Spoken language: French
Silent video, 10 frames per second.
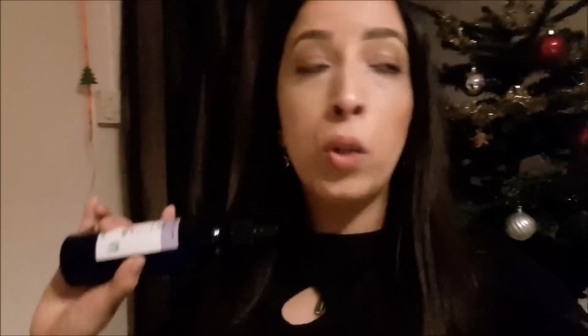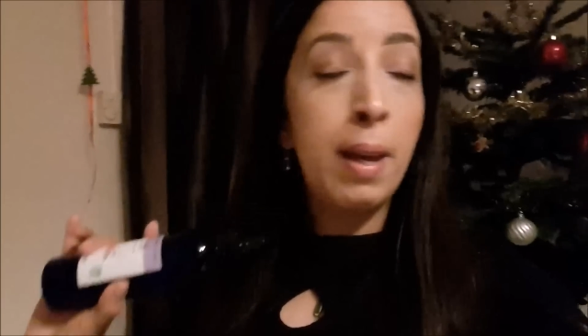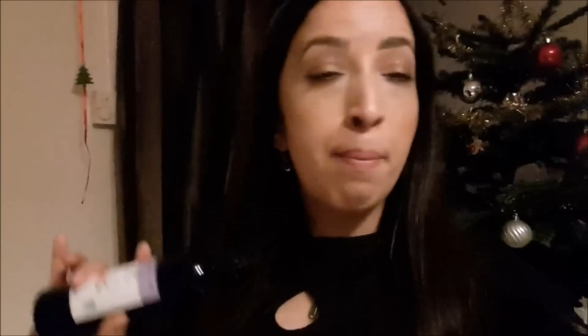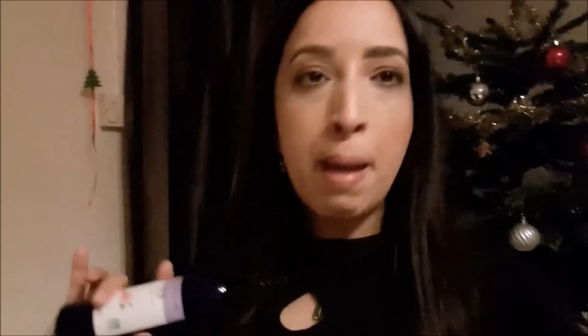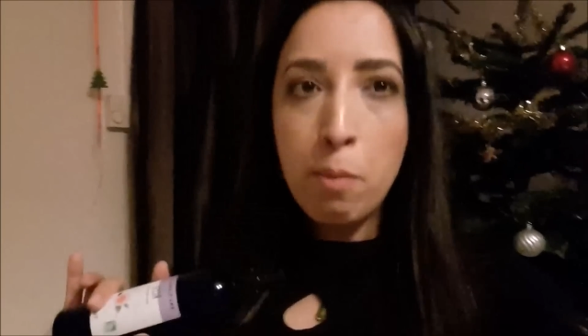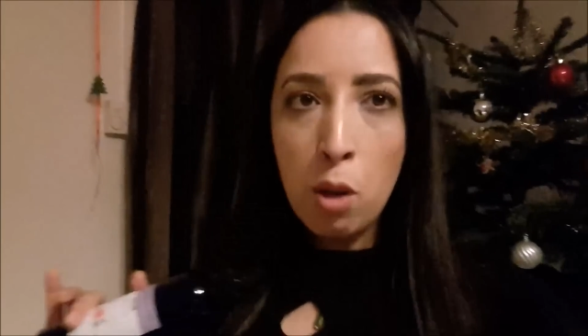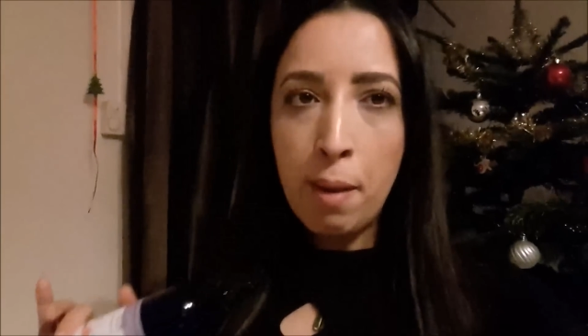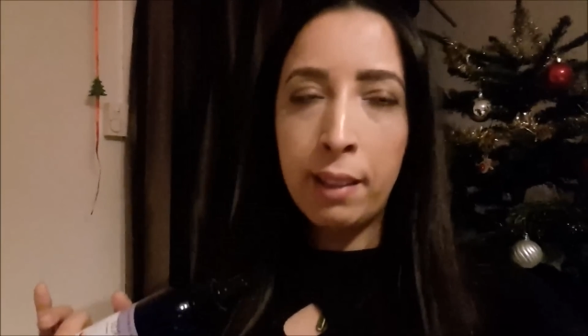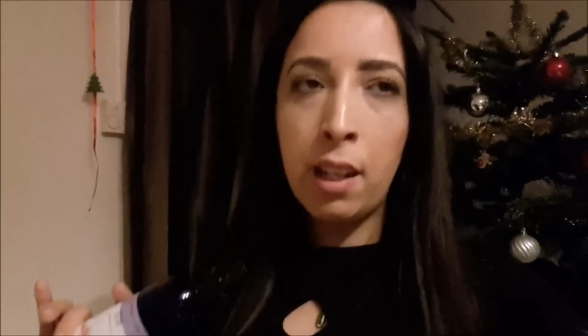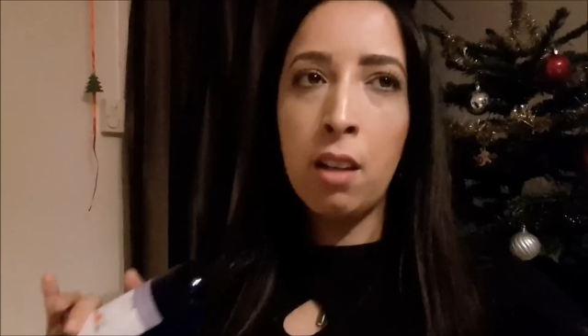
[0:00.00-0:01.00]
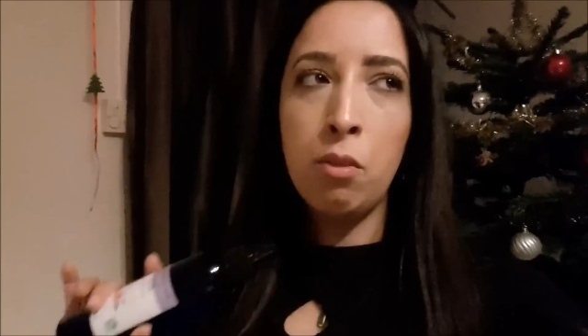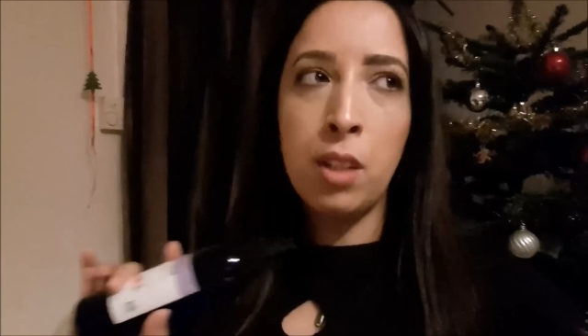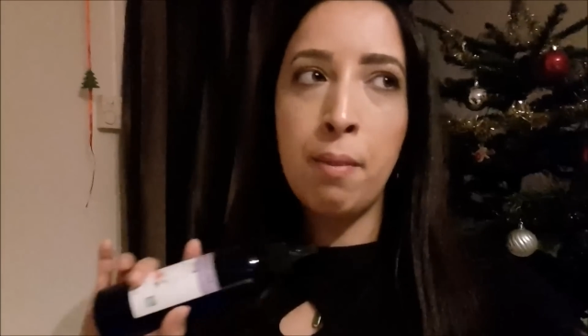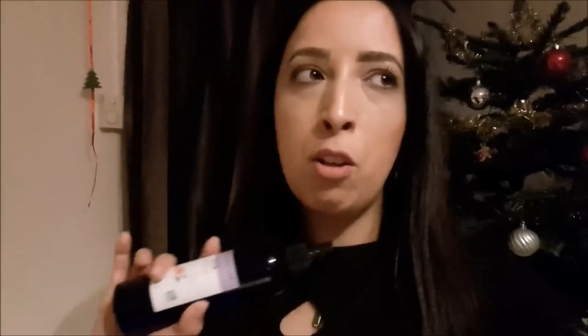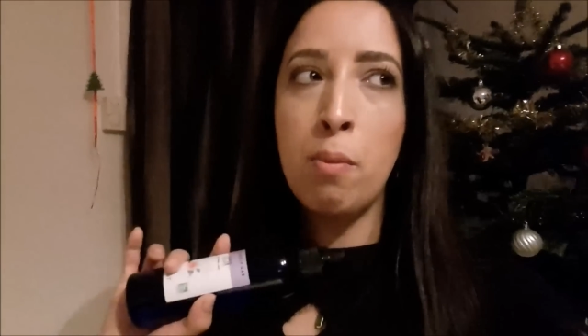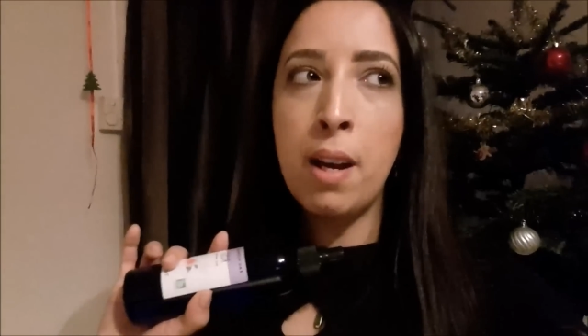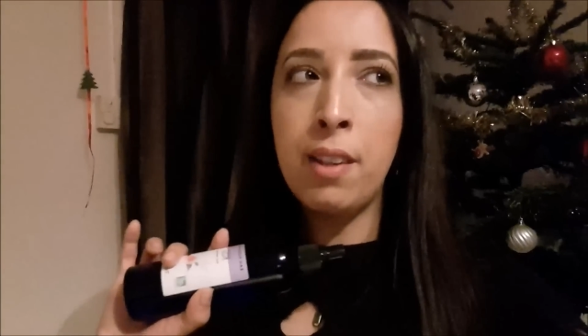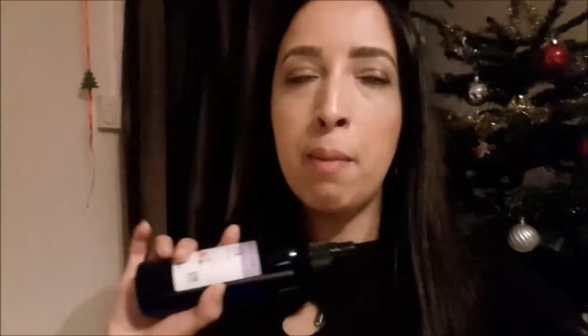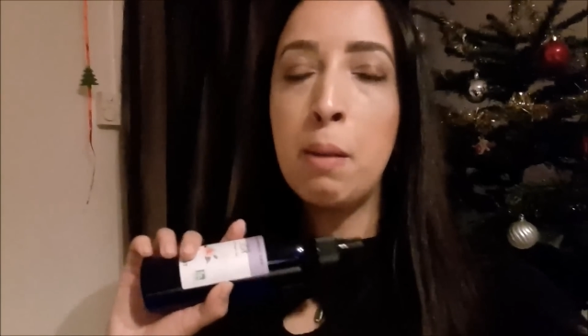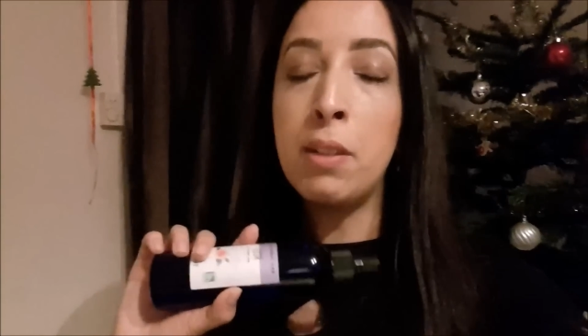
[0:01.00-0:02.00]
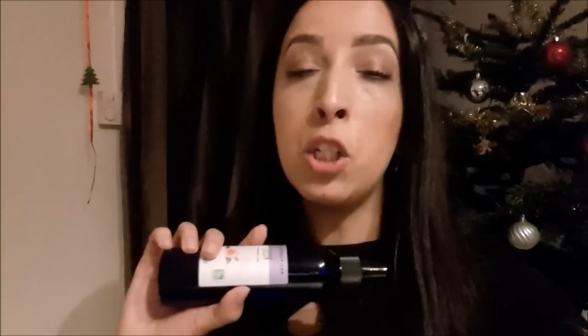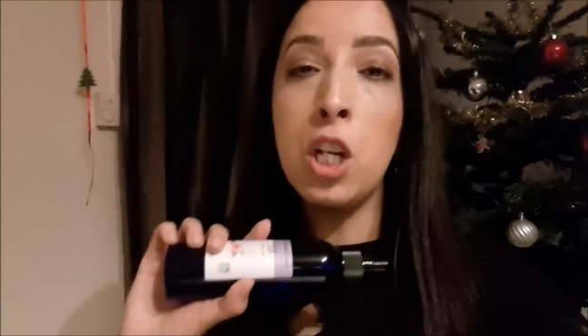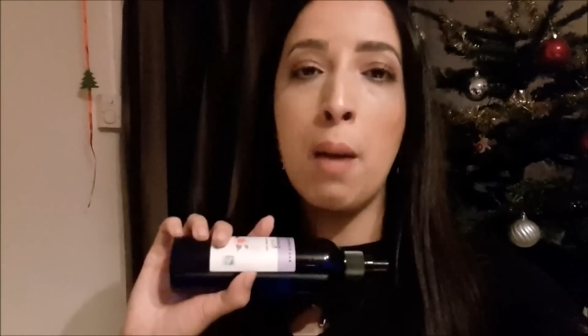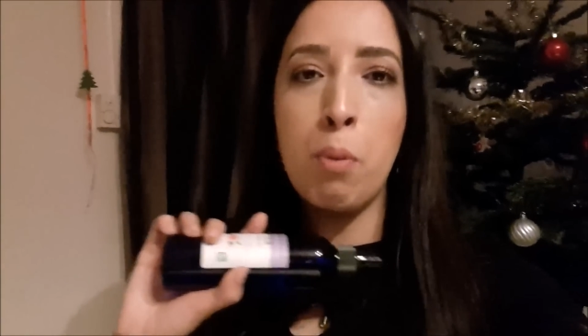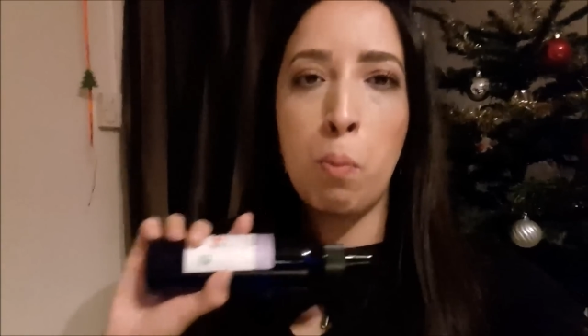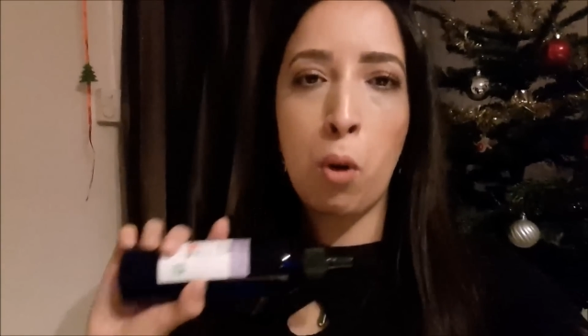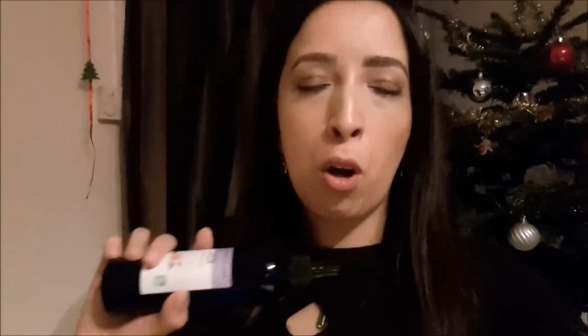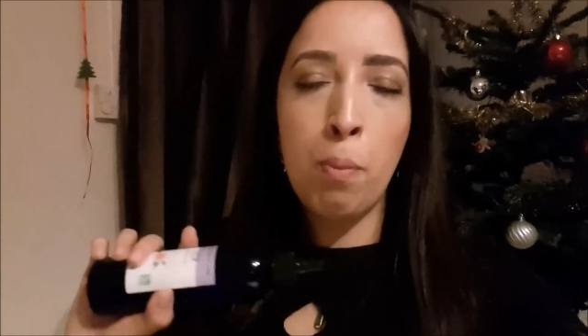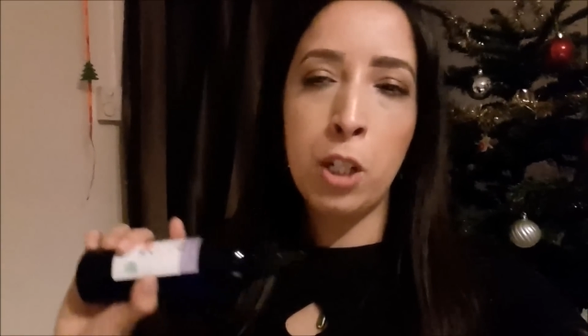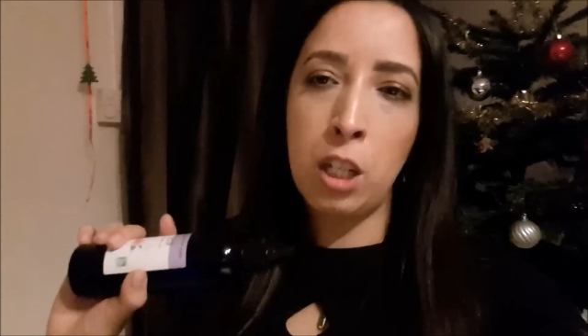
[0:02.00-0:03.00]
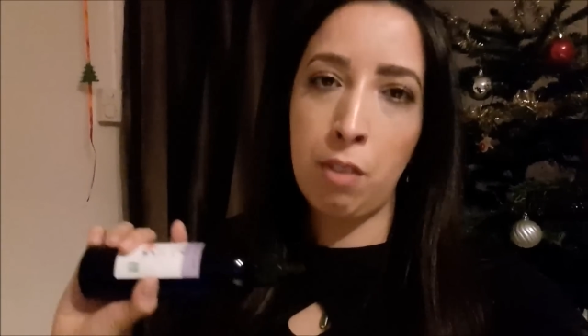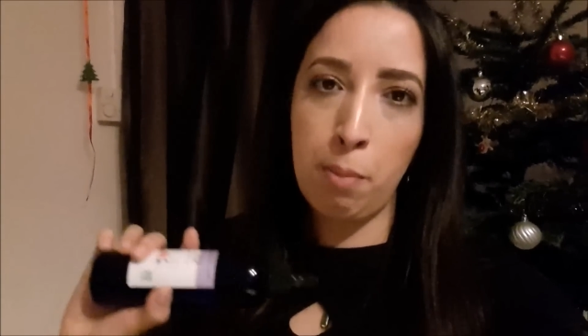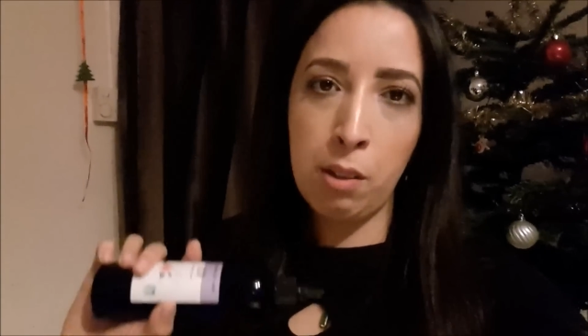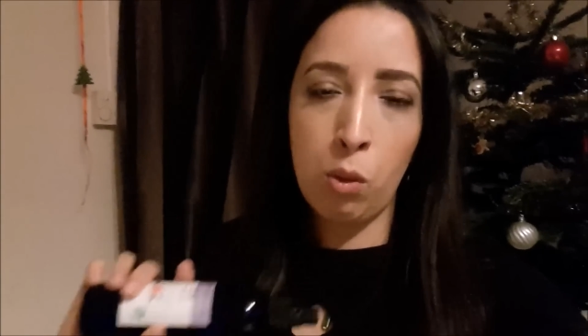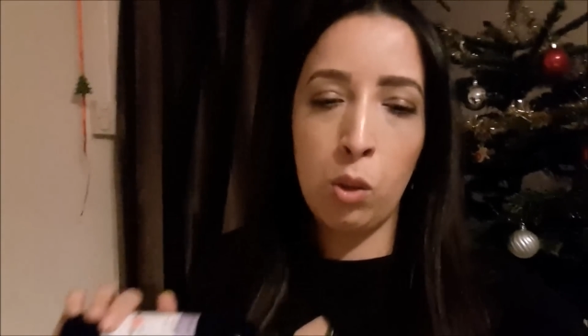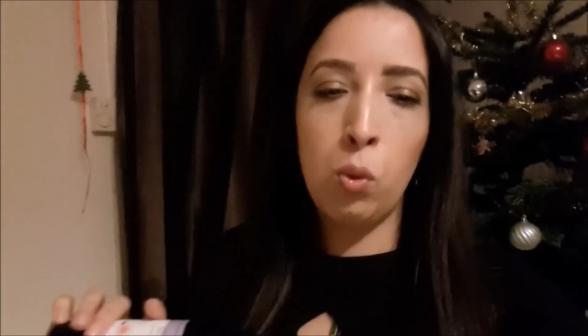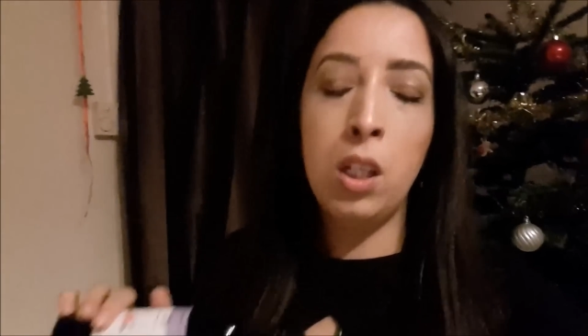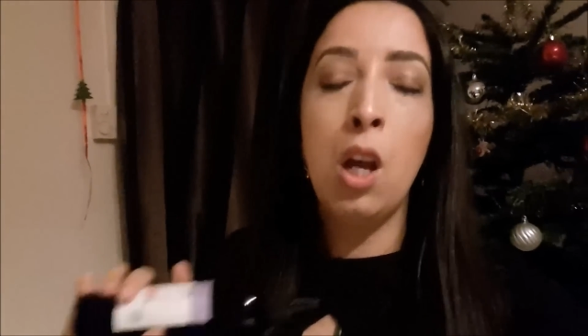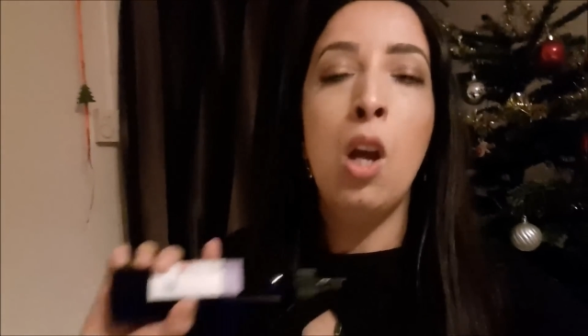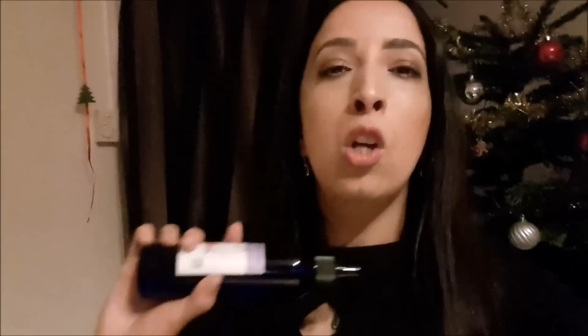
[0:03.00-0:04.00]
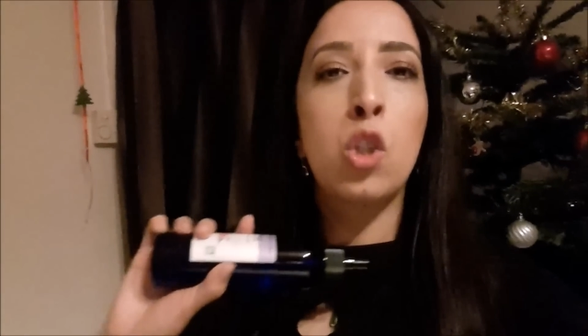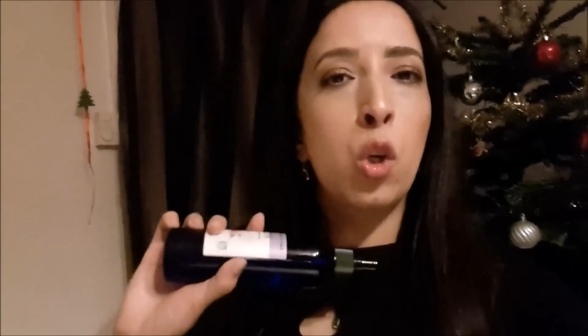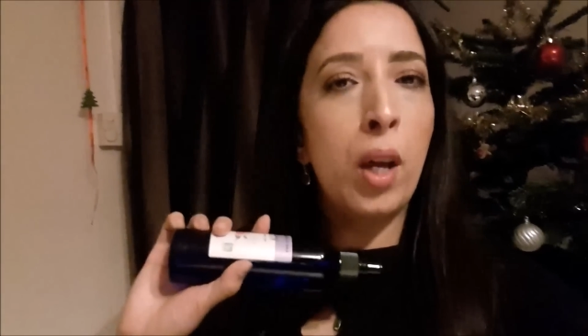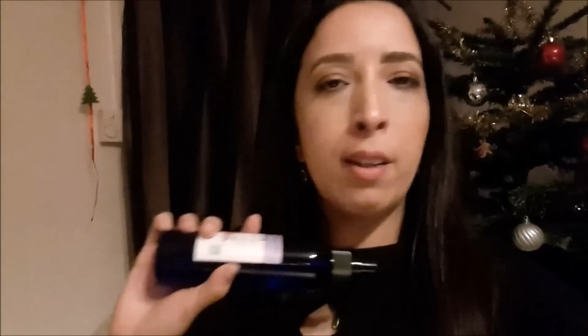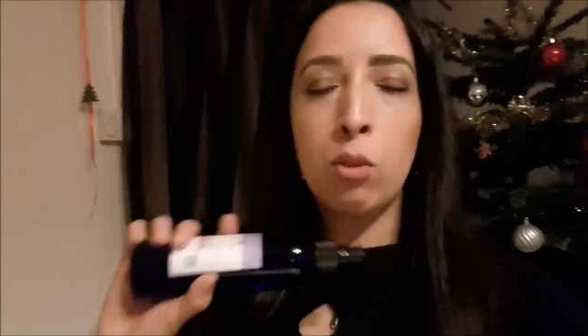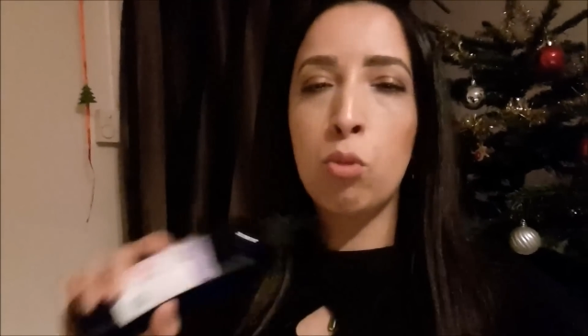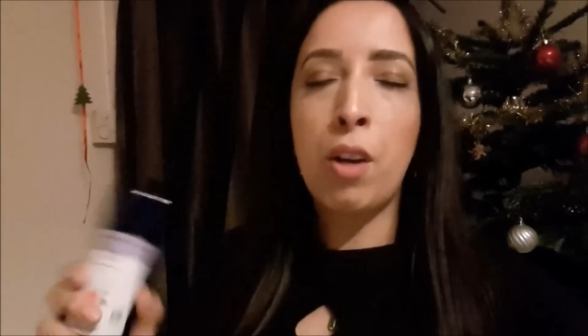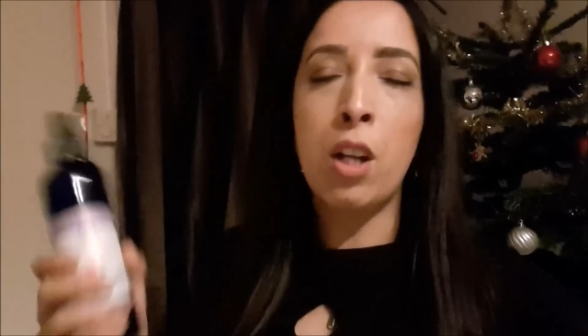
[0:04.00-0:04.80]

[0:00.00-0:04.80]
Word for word: et même le matin, vous savez, le matin, même si j'ai la peau propre et que j'ai fait mes soins de nuit, je rince,